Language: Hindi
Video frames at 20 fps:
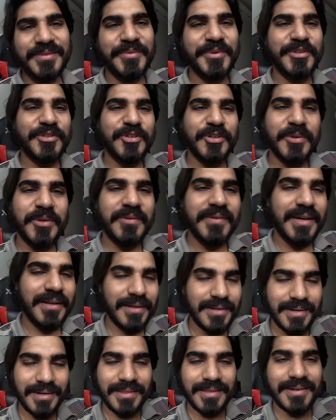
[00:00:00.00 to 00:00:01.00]
वीडियो को भी
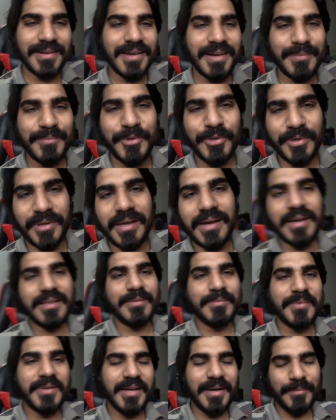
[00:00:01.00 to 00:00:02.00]
वायरल कर देना आप लोगों के
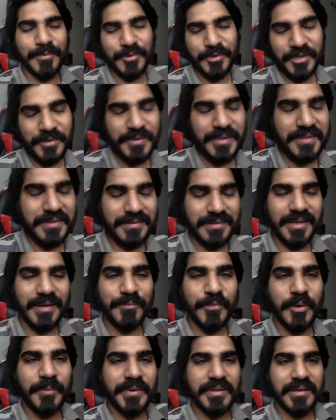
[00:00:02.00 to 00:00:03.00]
हाथ में आप लोग की वजह से हम
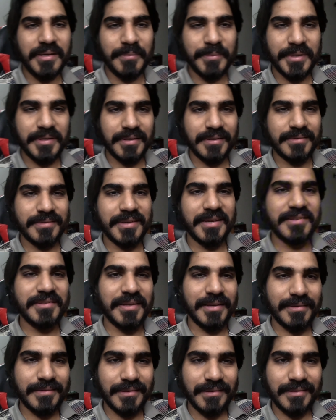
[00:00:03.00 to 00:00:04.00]
मोहम्मद आमिर ये स्केच
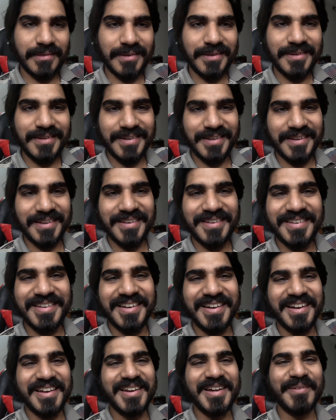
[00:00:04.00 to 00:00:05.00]
देख सकते हैं ठीक है
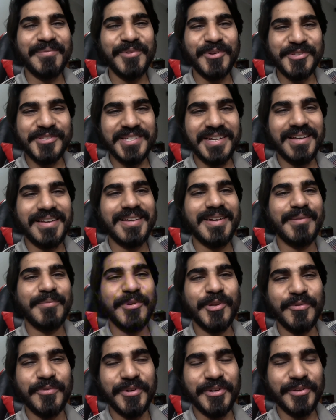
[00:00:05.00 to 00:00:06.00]
अगर आप लोग चाहें आप
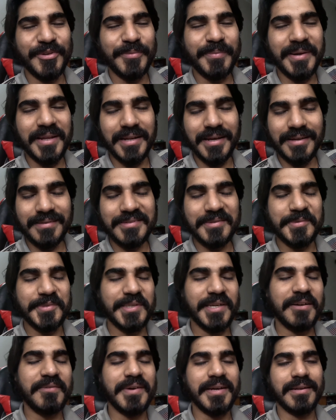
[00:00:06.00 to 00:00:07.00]
लोग वीडियो फैलाएं सब
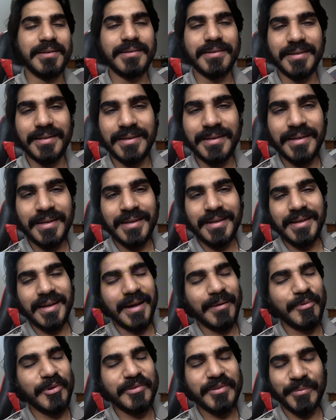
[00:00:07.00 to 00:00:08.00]
जगह वायरल करें
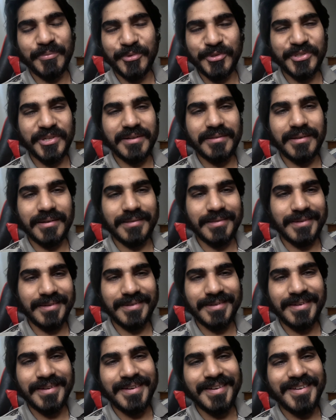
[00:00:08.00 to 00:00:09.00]
आप लोग सब कुछ कर सकते
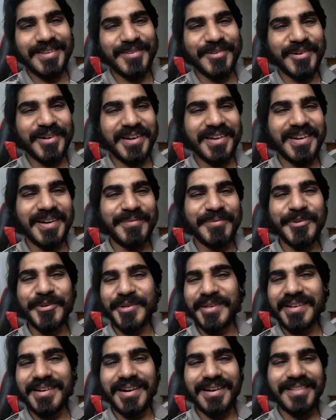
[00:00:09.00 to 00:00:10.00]
हैं तो अगर आप
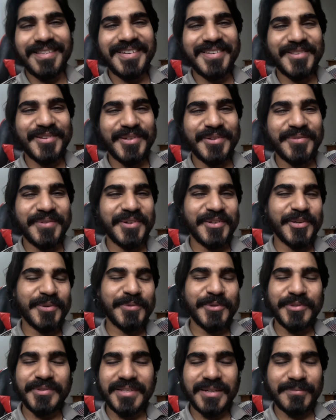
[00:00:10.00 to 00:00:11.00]
लोग ये कर दें तो ये वीडियो
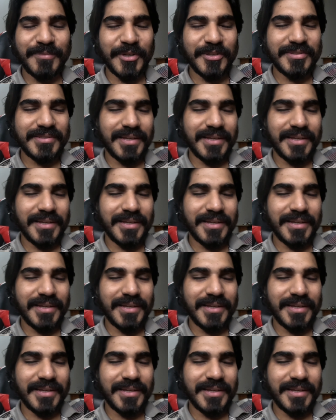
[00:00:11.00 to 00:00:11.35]
भी उन तक पहुँच